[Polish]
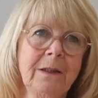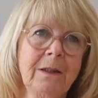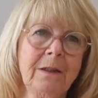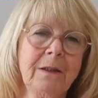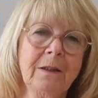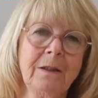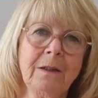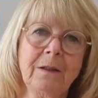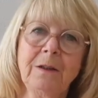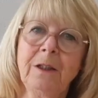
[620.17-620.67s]

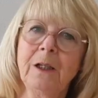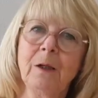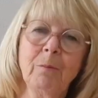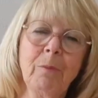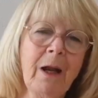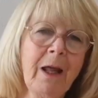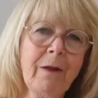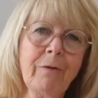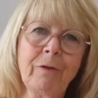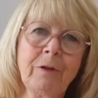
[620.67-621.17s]
Po deszczu
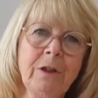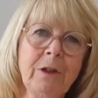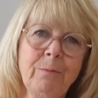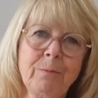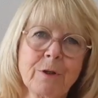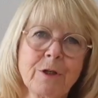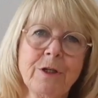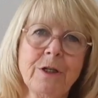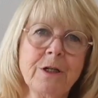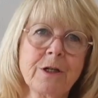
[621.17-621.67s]
zawsze
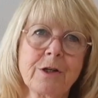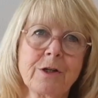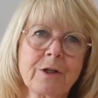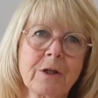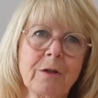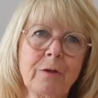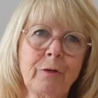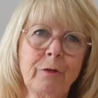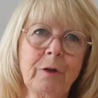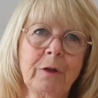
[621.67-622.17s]
wychodzi
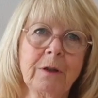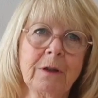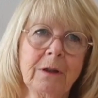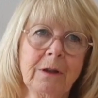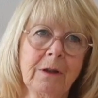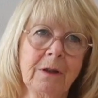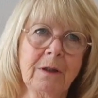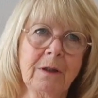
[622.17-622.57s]
słońce.